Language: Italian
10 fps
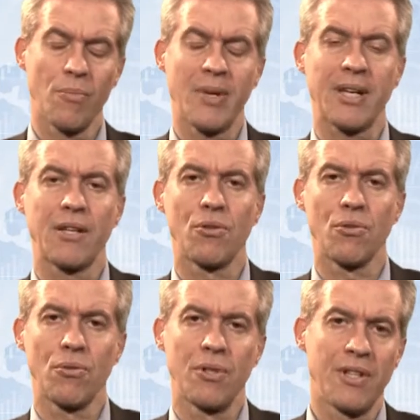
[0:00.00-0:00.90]

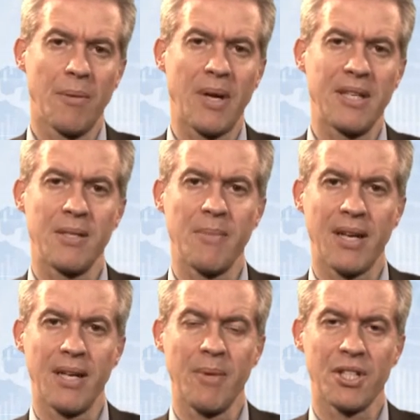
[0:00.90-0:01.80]
mercato dei paesi
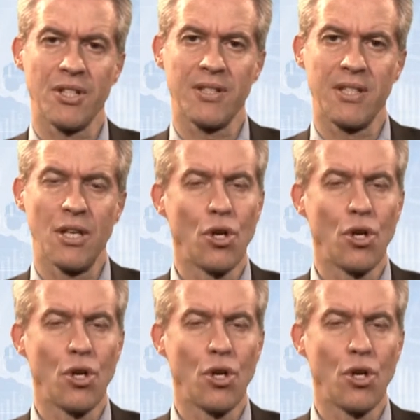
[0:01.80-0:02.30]
emergenti.